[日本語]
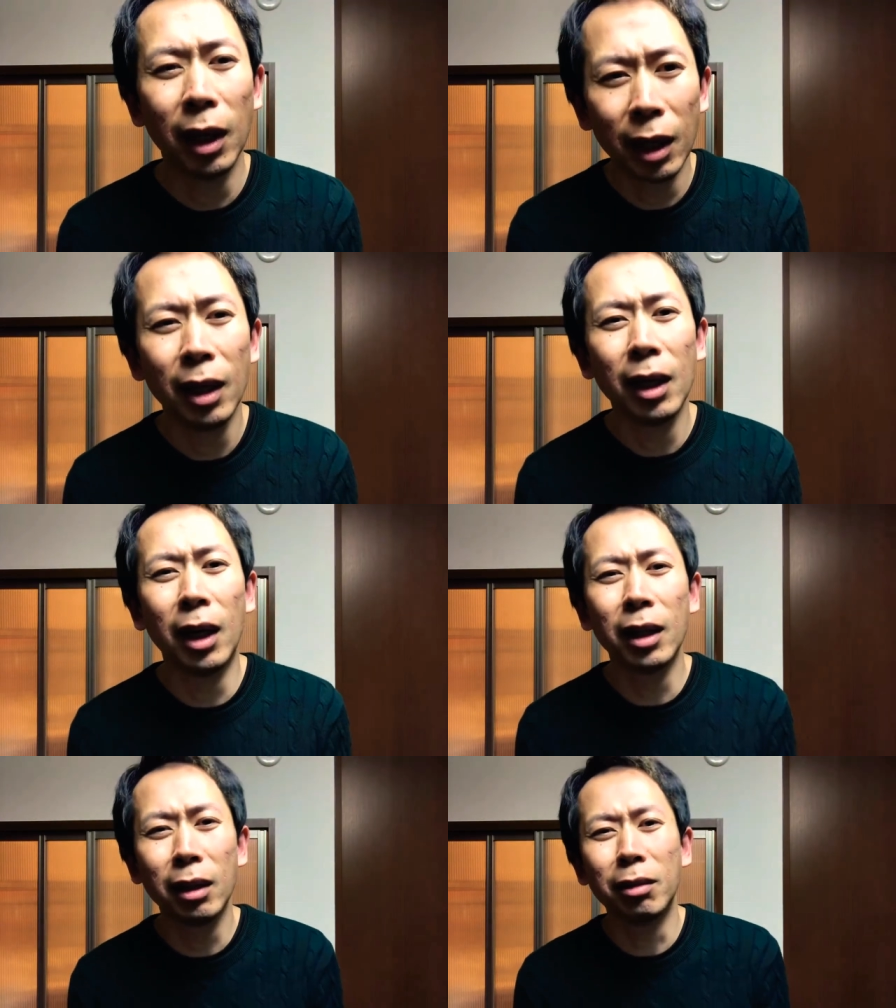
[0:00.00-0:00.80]

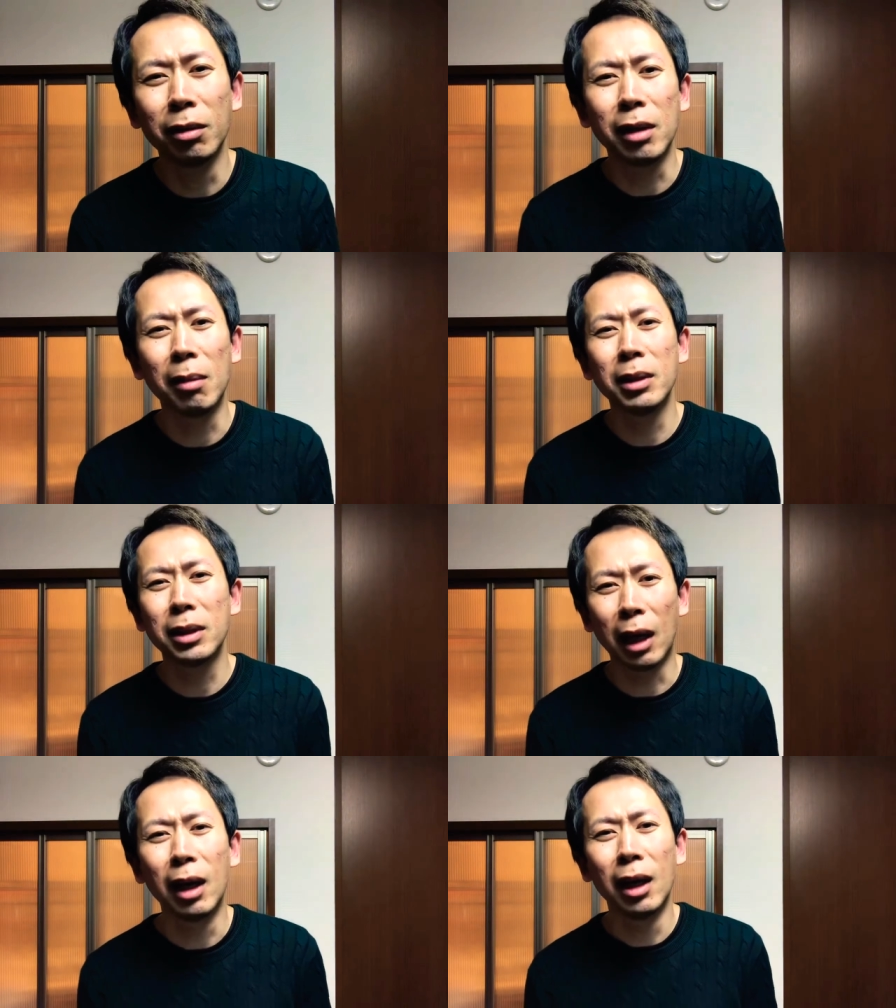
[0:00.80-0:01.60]
ありがとうございまし
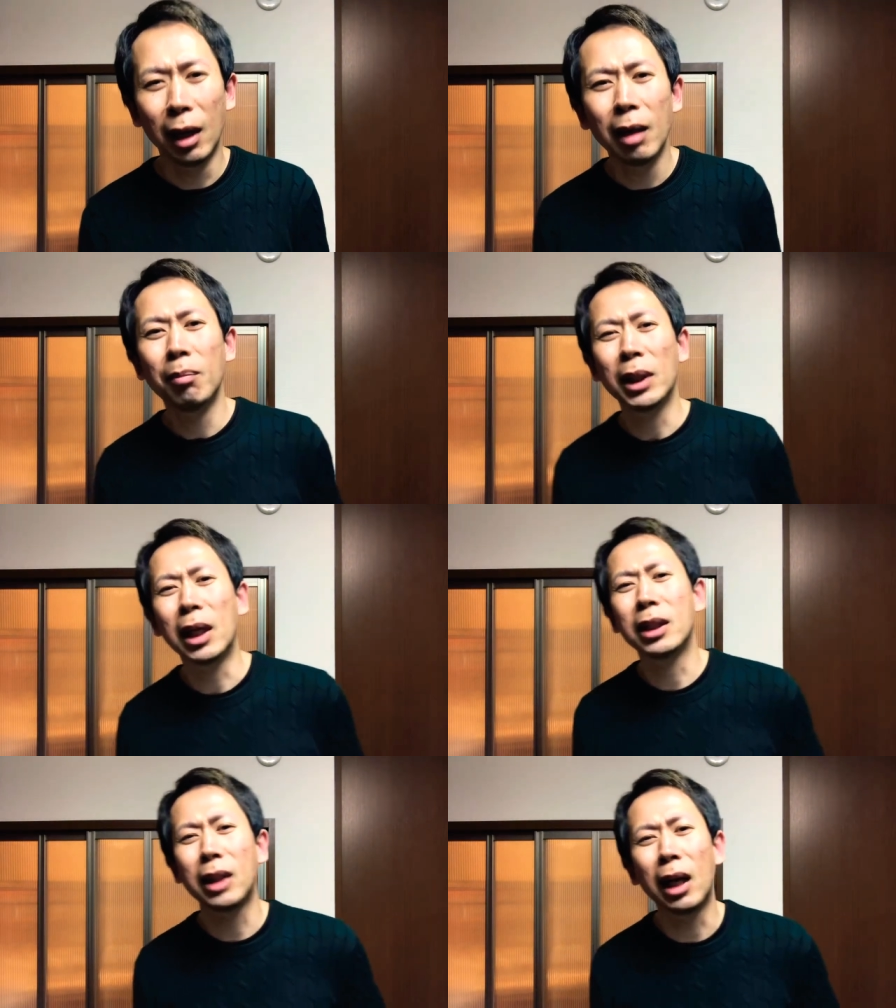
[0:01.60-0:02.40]
たまた
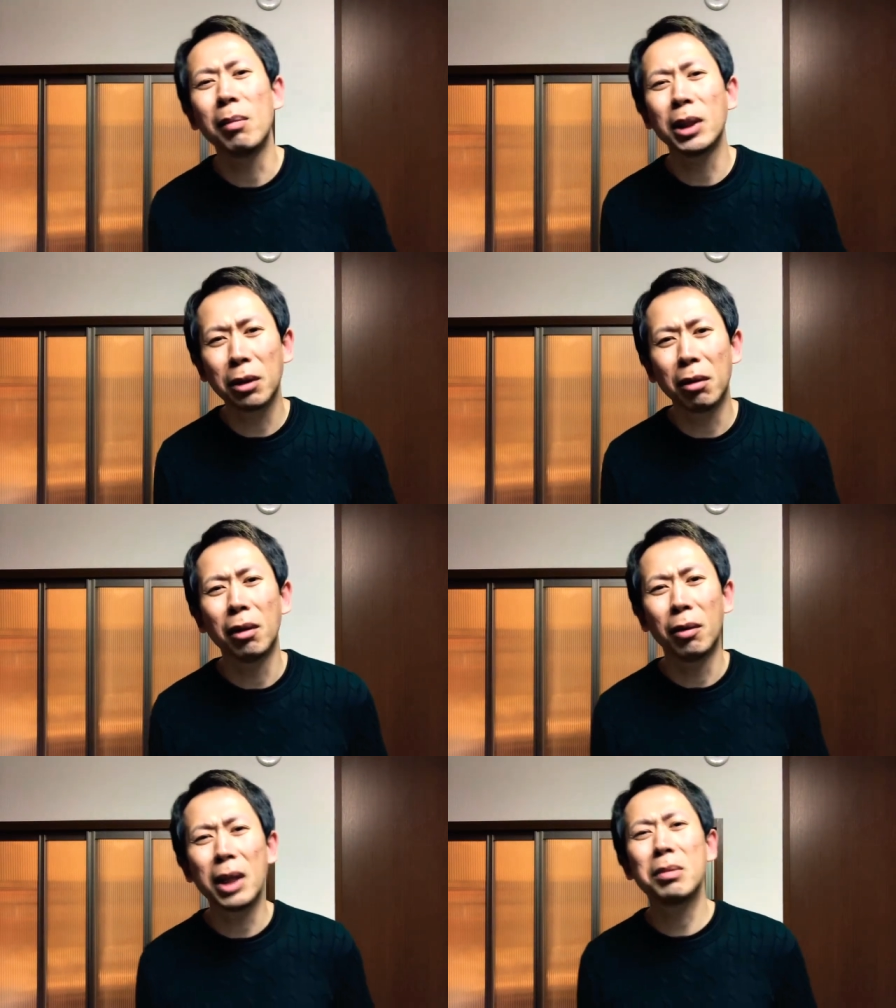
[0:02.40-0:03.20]
明日会いましょ
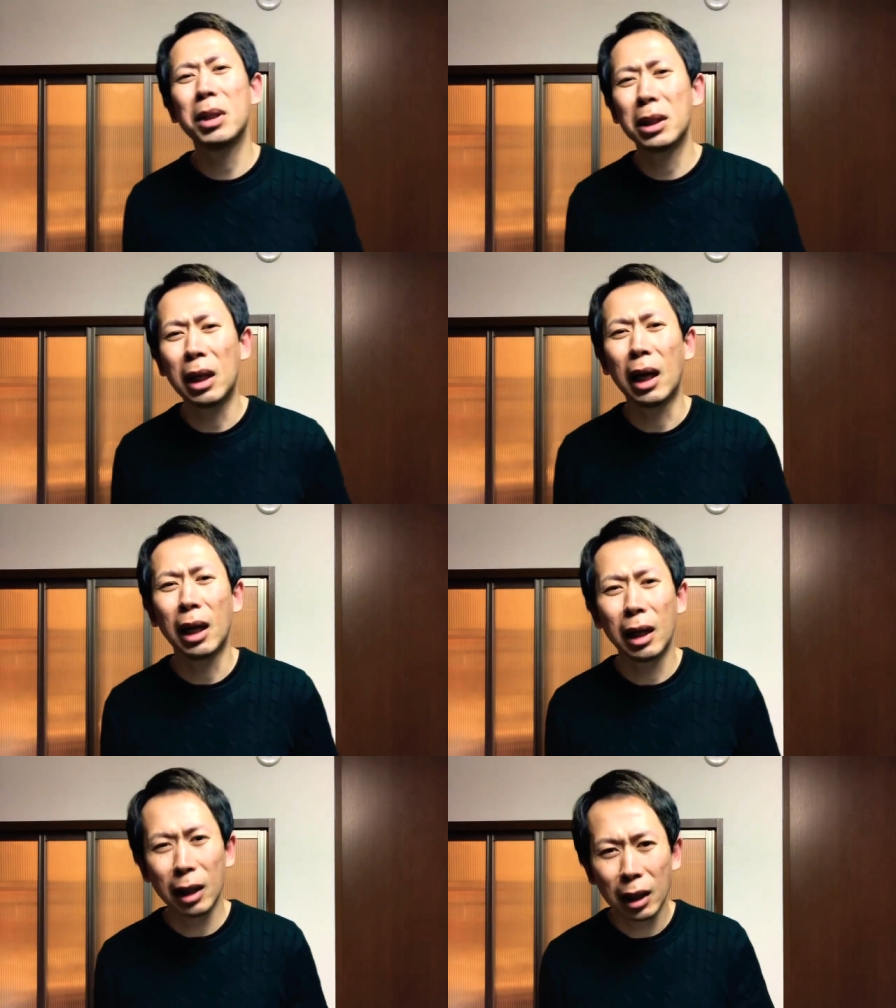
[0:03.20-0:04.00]
うおやすみなさい
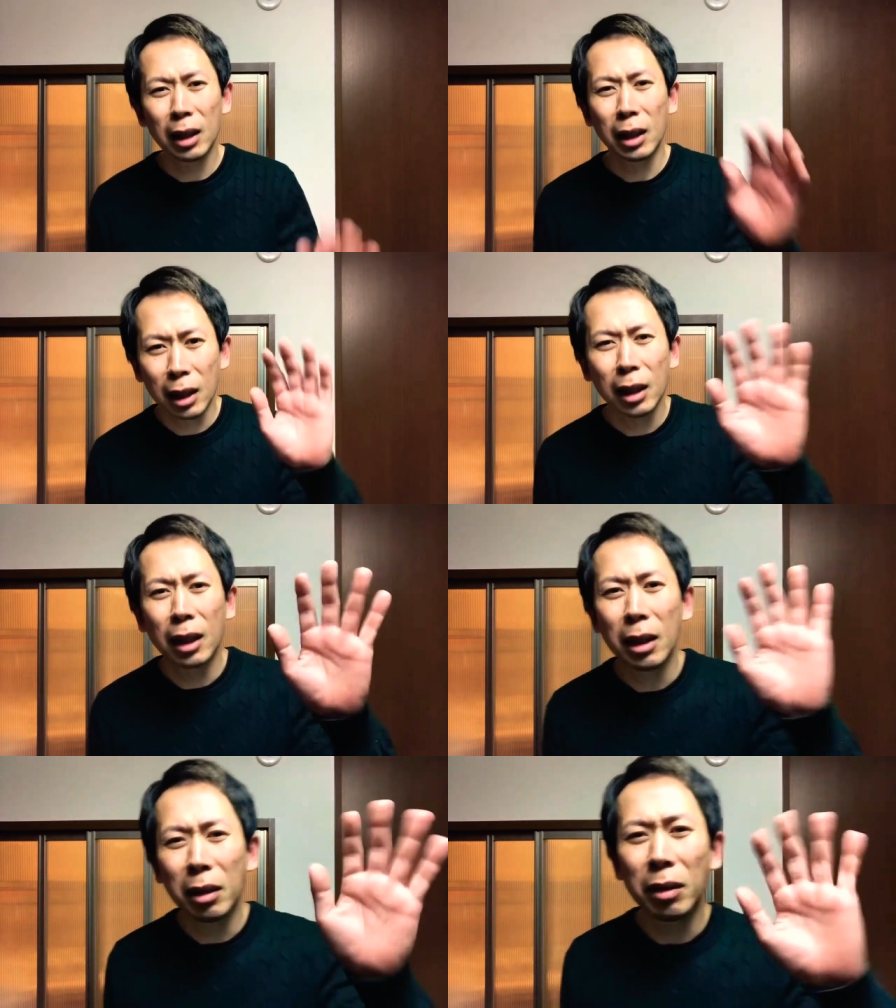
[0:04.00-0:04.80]

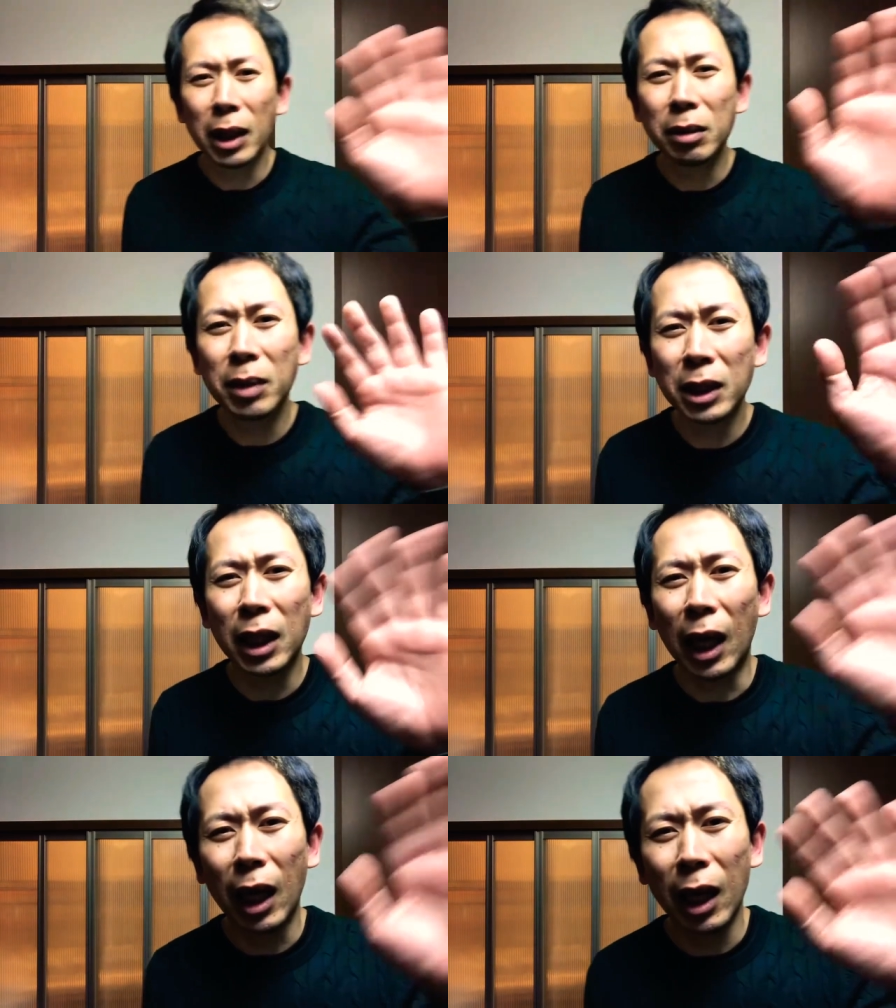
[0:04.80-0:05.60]
おやすみなさい